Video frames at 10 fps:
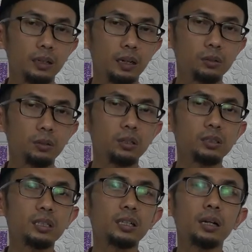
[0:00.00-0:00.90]
atau
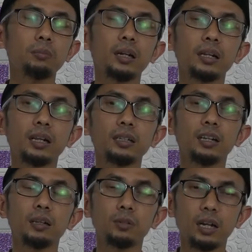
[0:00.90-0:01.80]
ketika mereka
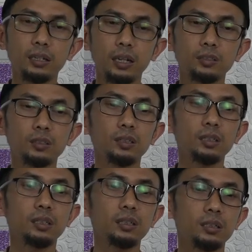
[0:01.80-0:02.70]
dalam keadaan
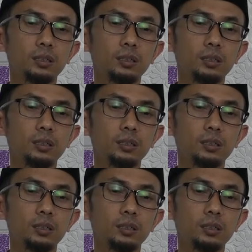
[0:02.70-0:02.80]
sendiri,